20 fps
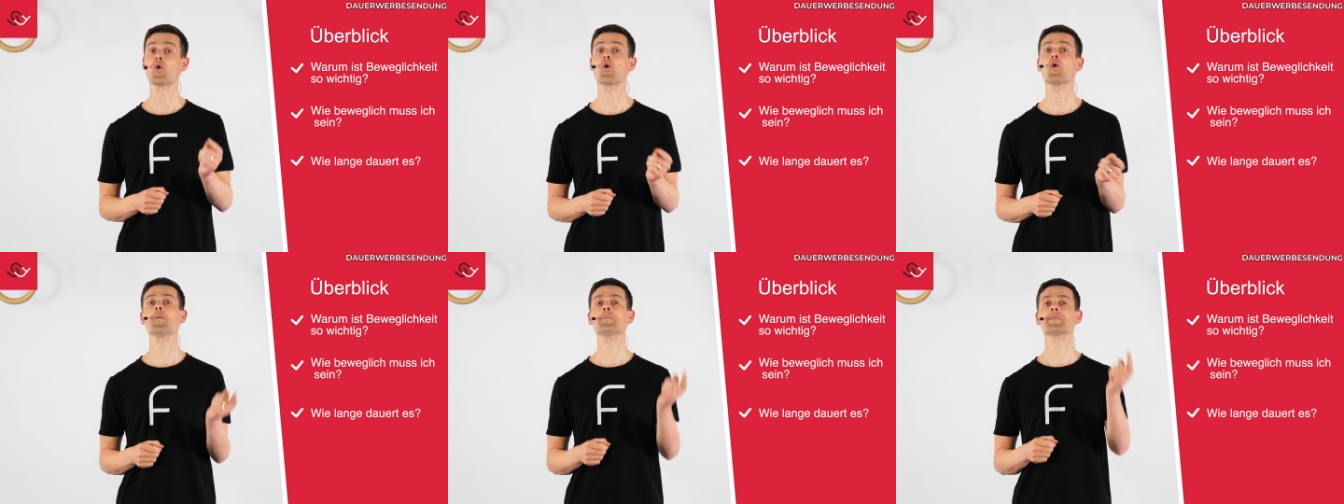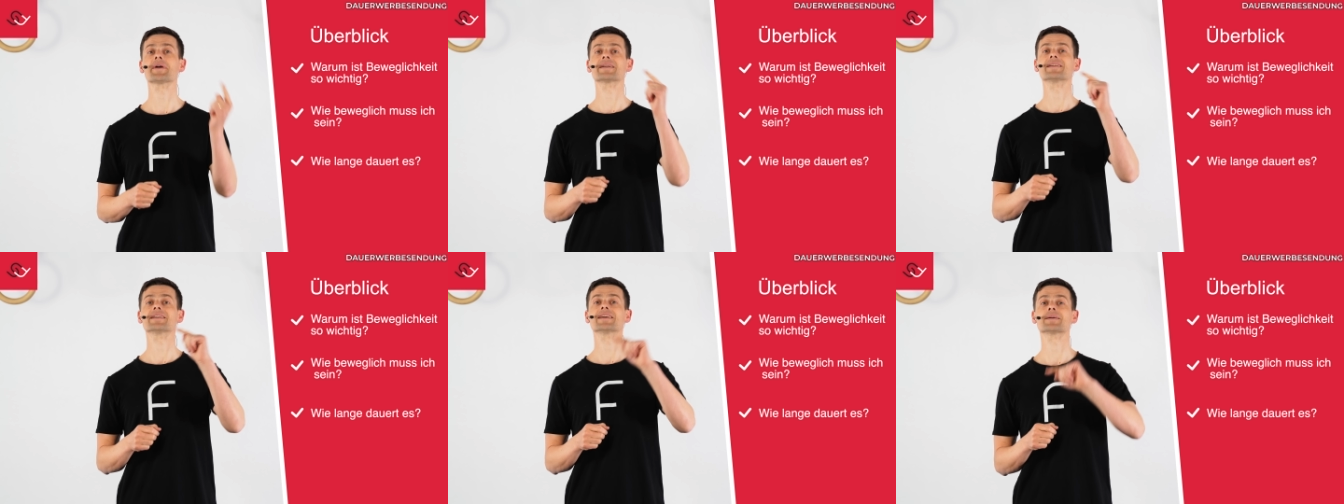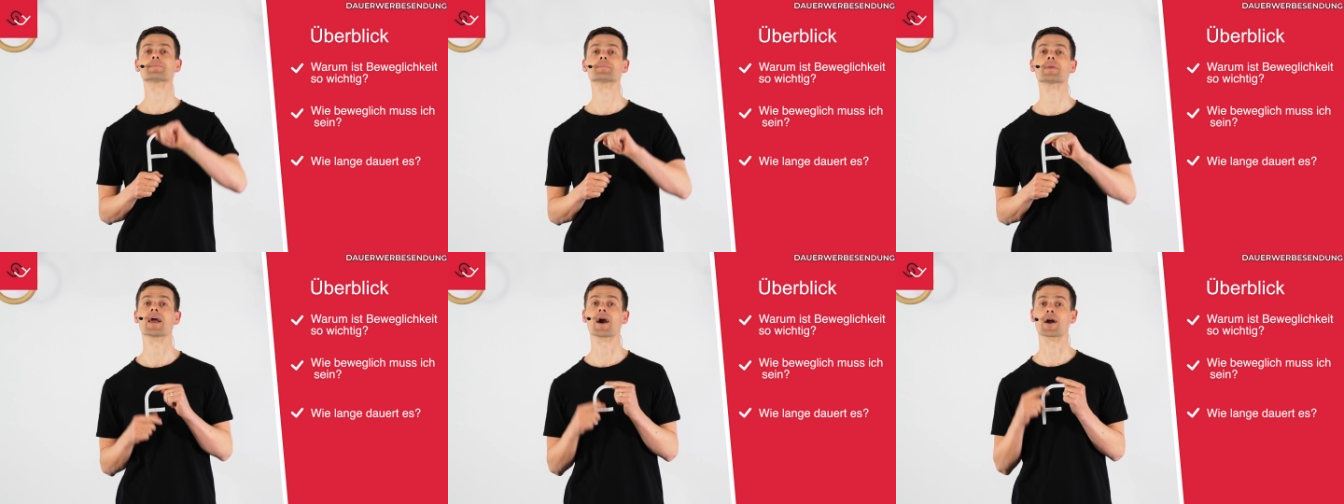um dein
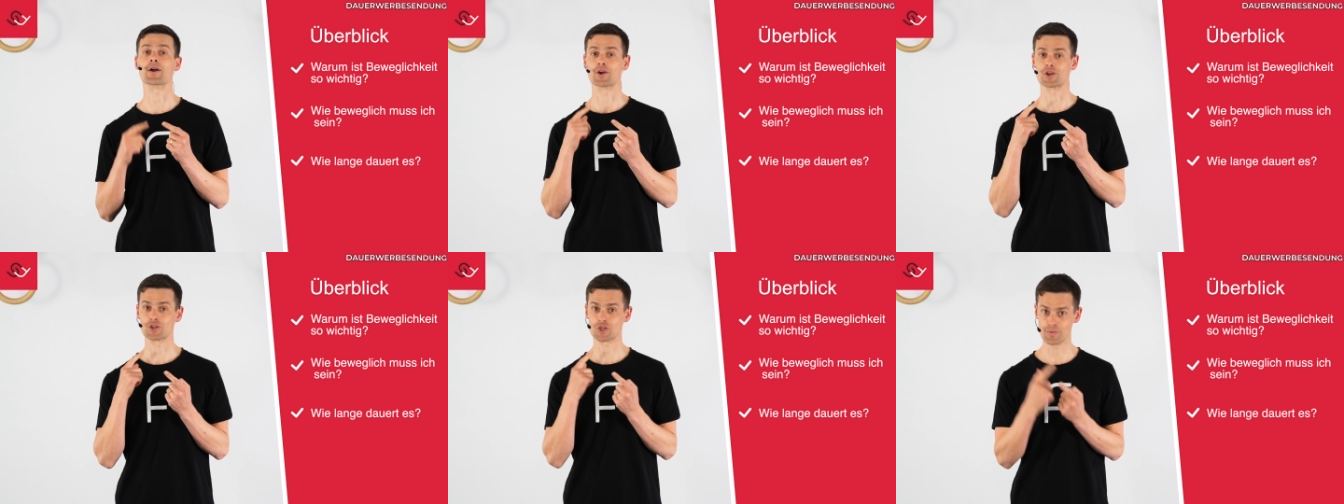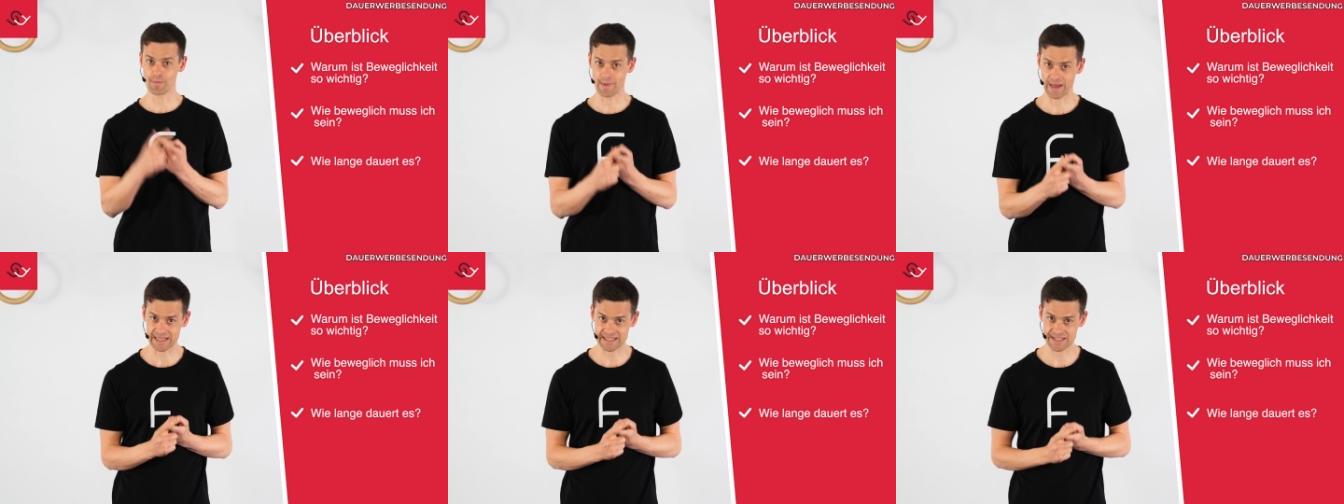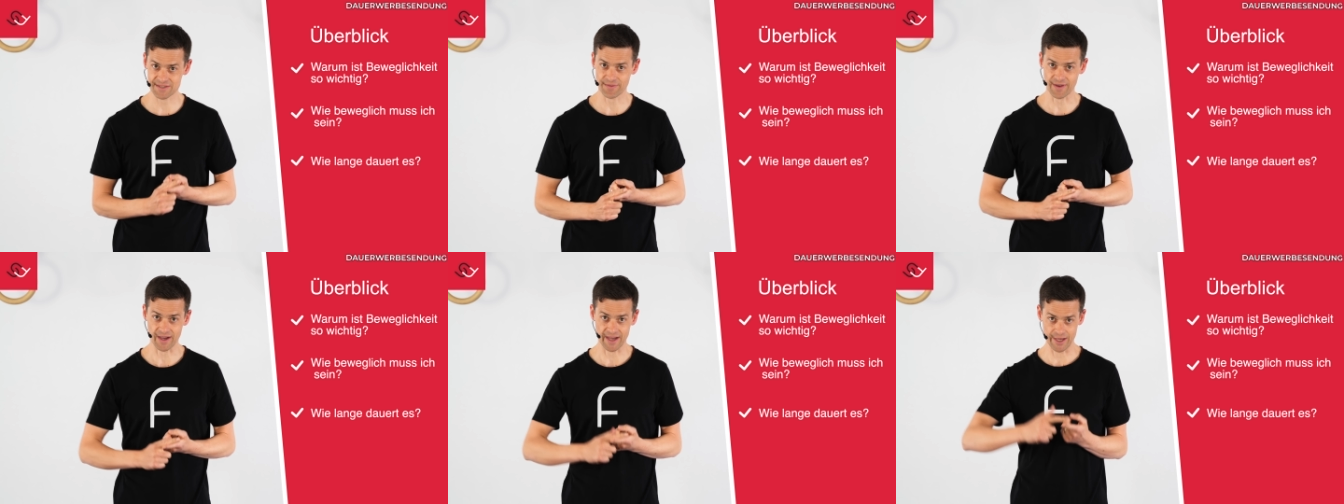Leben lang
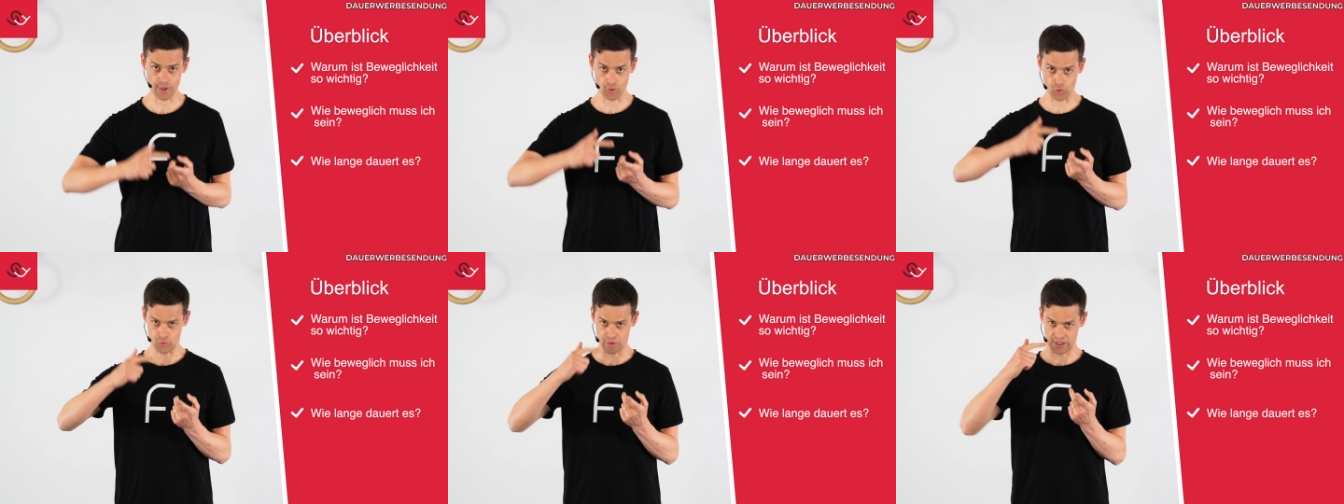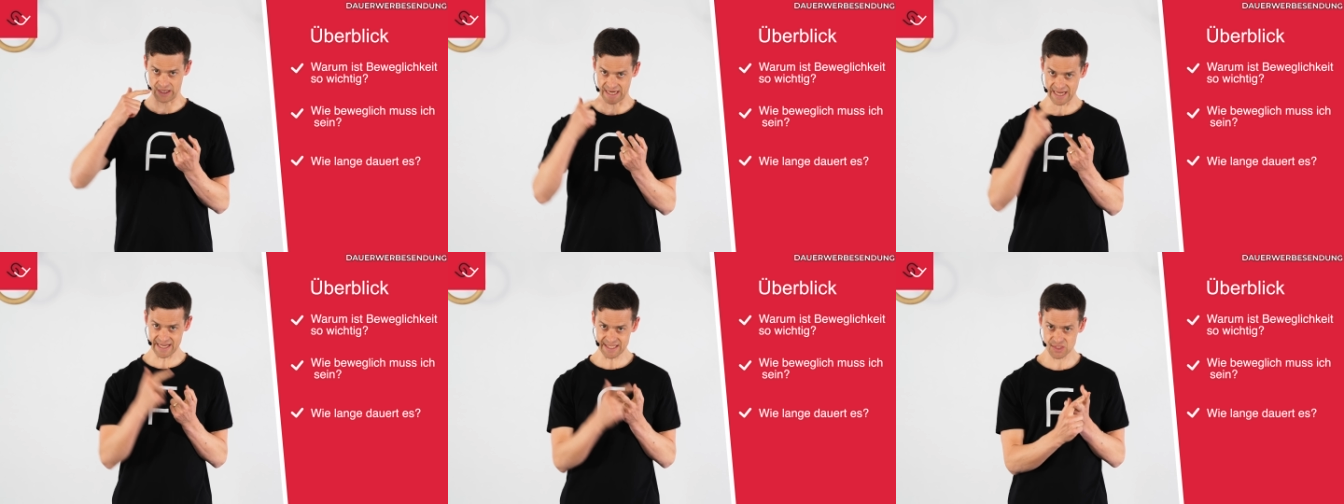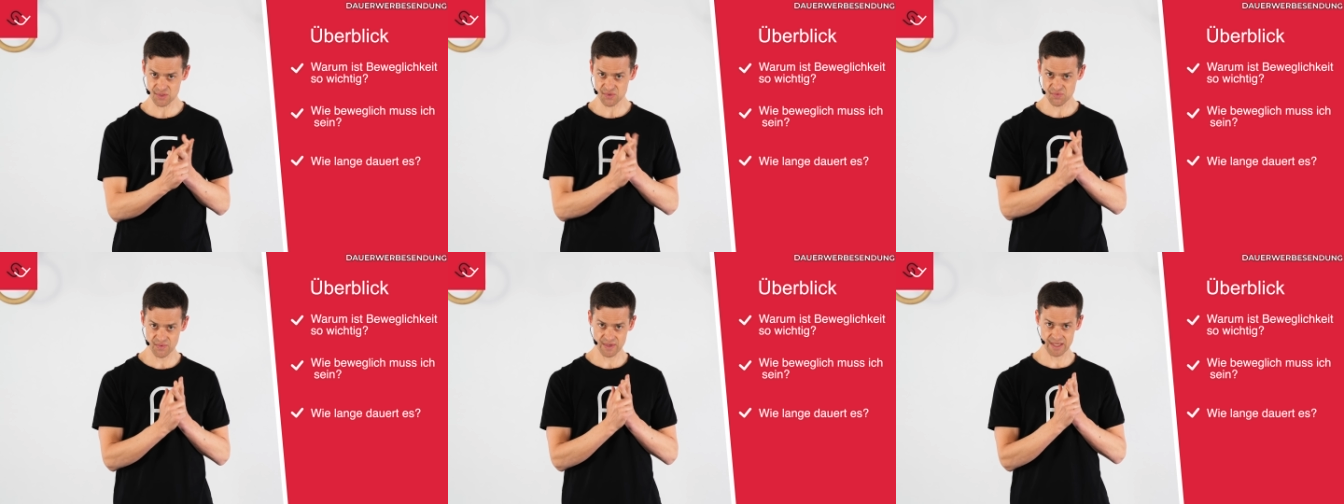schmerzfrei und
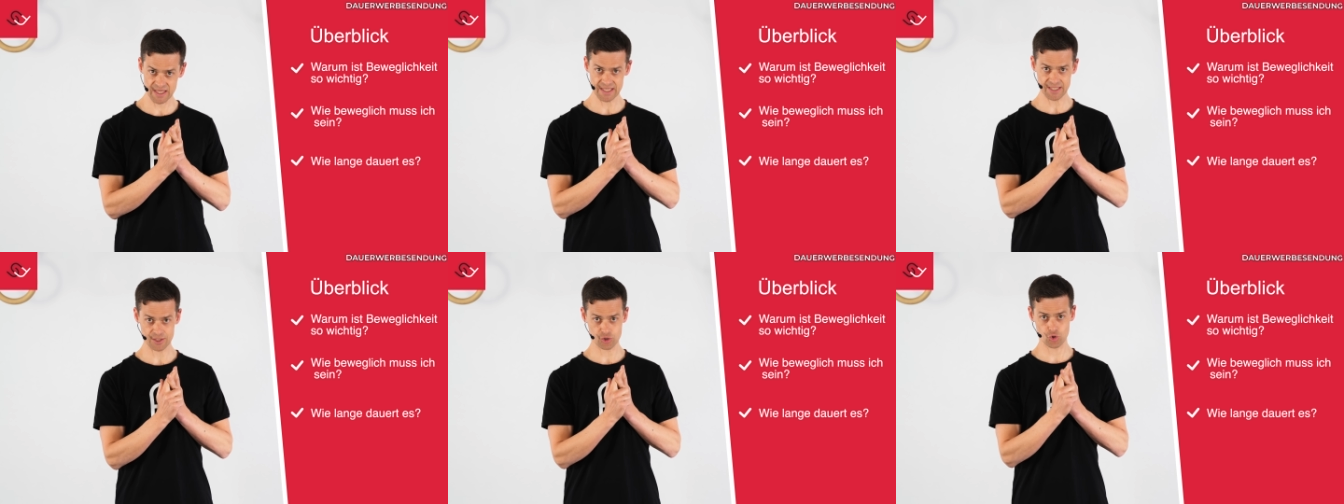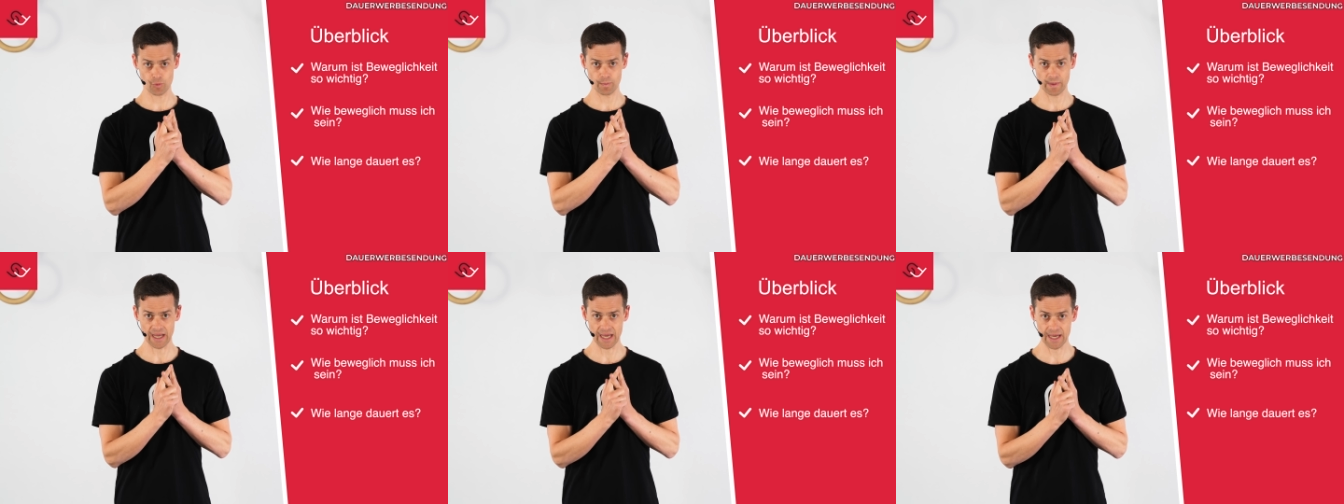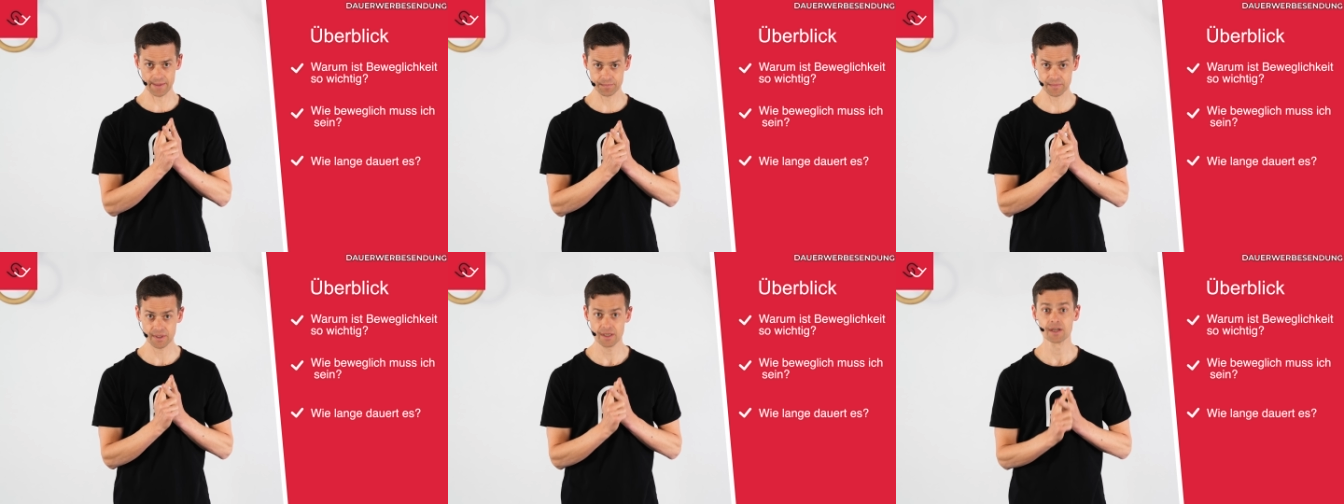leistungsfähig zu
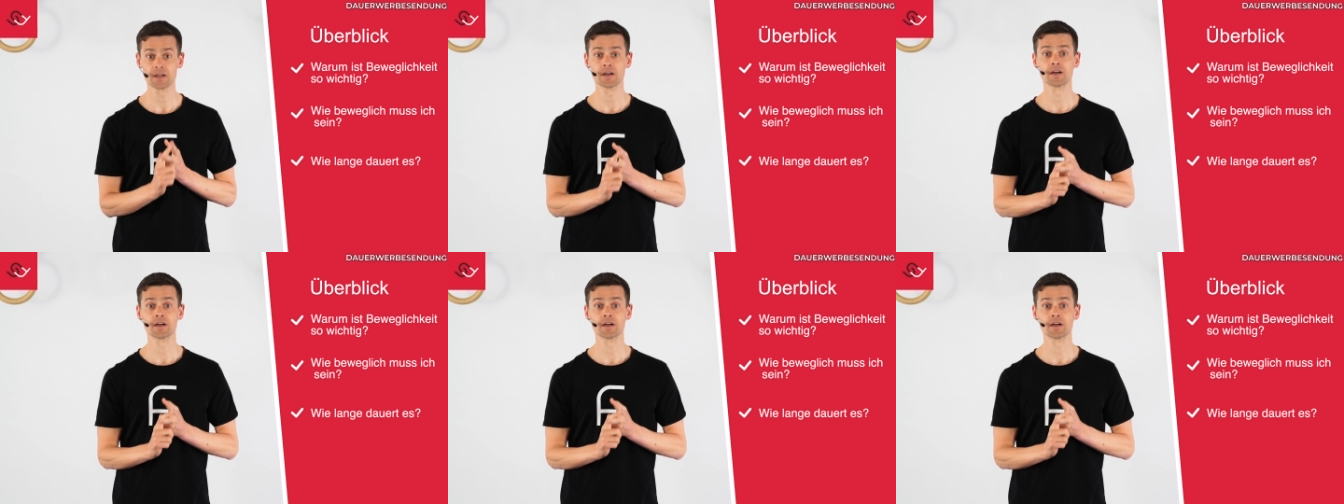bleiben